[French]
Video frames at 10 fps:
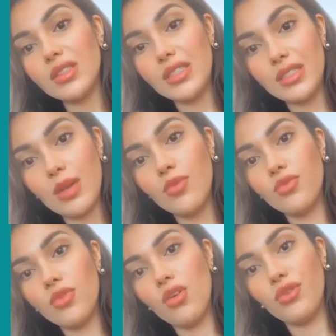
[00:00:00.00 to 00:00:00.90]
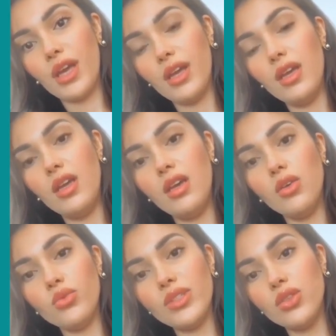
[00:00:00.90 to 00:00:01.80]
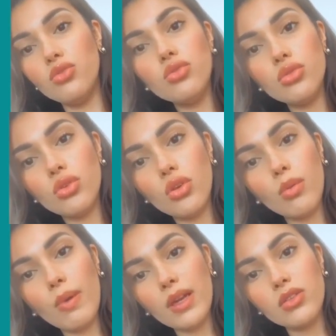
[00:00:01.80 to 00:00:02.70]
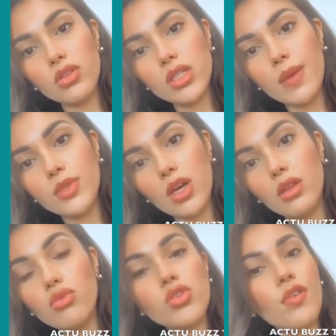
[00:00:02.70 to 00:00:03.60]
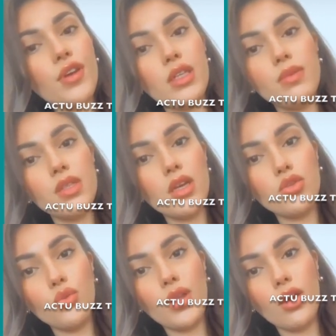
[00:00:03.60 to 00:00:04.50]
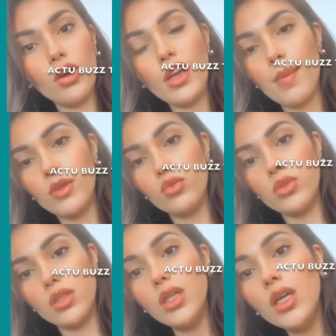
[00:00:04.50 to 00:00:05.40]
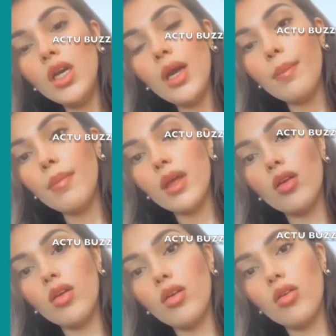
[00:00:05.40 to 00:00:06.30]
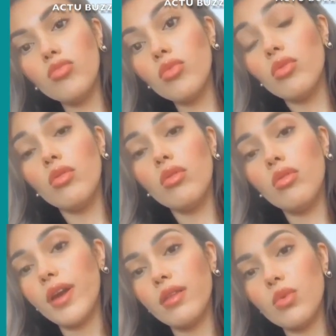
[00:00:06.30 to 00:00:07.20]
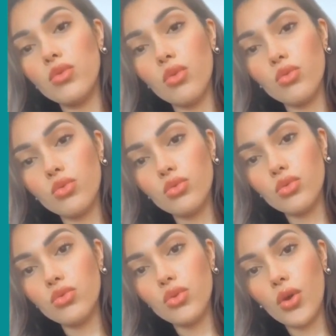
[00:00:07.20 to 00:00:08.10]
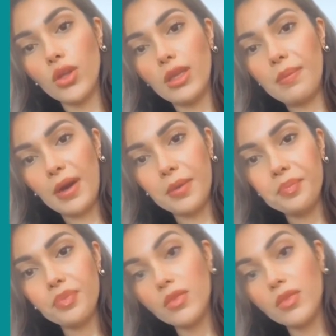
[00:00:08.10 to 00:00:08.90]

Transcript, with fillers: Je ne l'ai jamais vu en vrai. On s'est juste parlé sur Snapchat, on s'est envoyé des messages, oui d'accord, il n'y a pas de souci. Mais euh, donc euh, concrètement, on ne se connaît pas.